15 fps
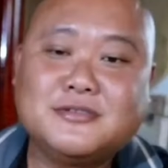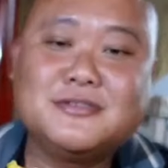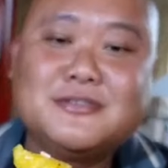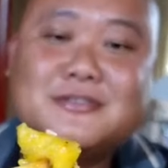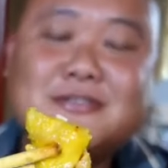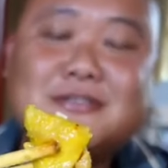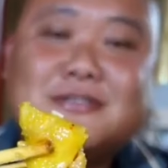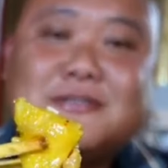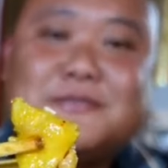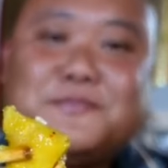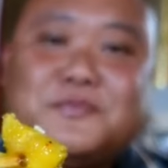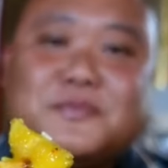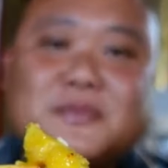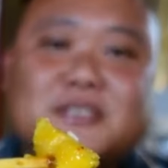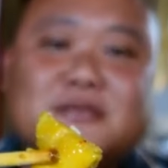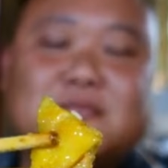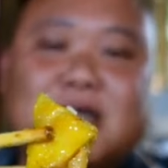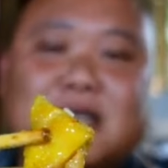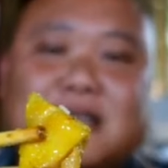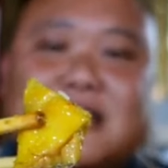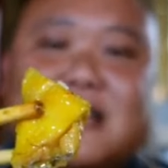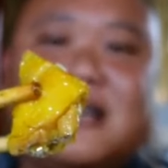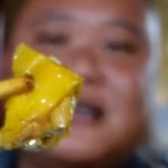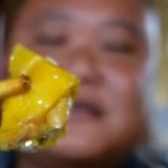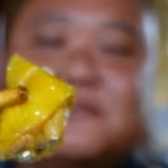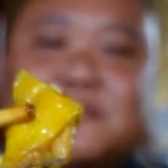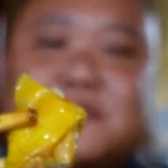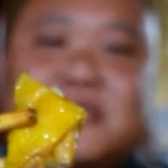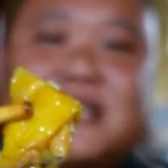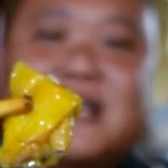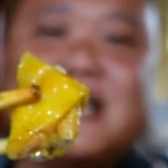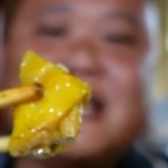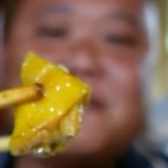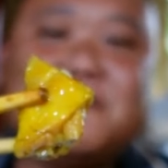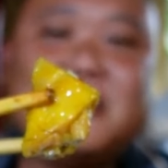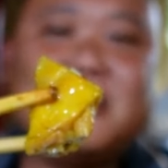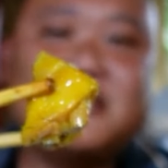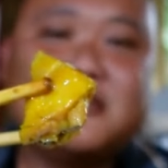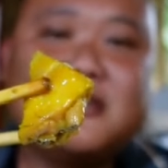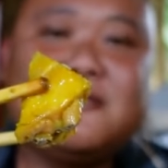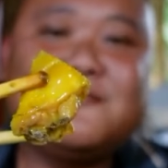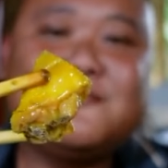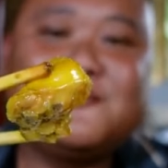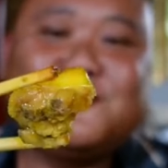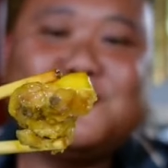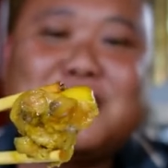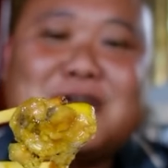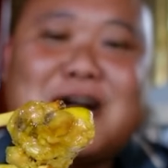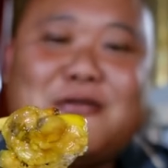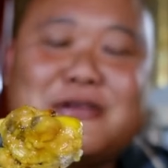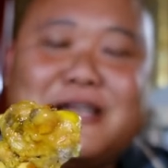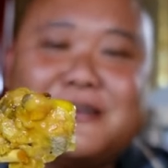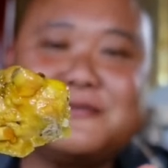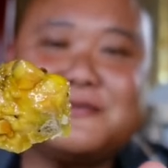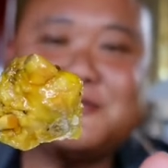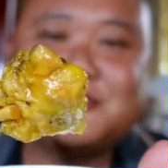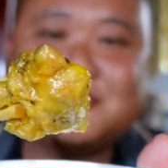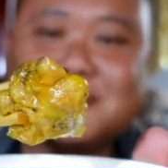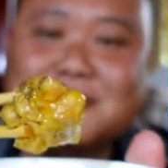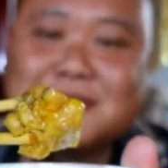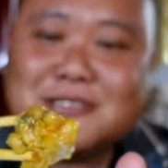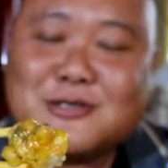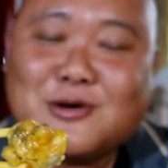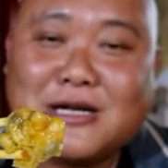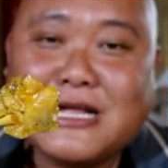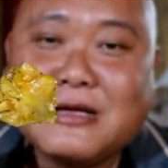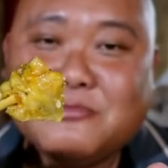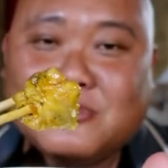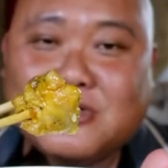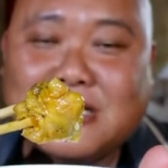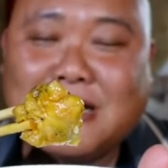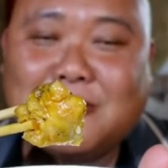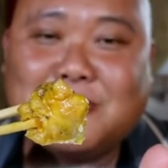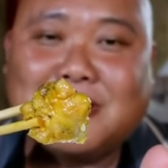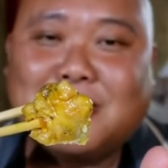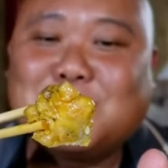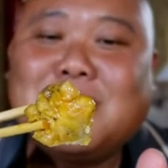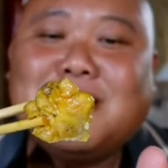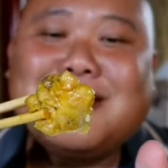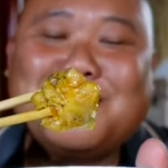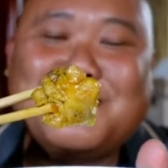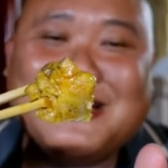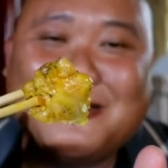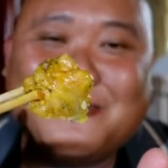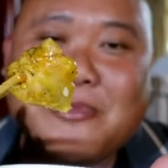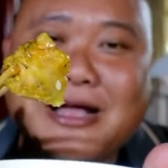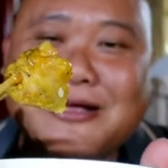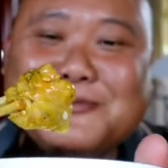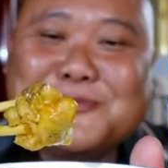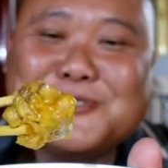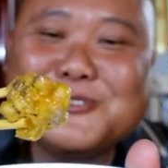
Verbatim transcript: chuyên gia phong cầu mà uh, những anh em uh, thích phao cầu nha còn anh em ờ, nào mà không thích thì mình không mời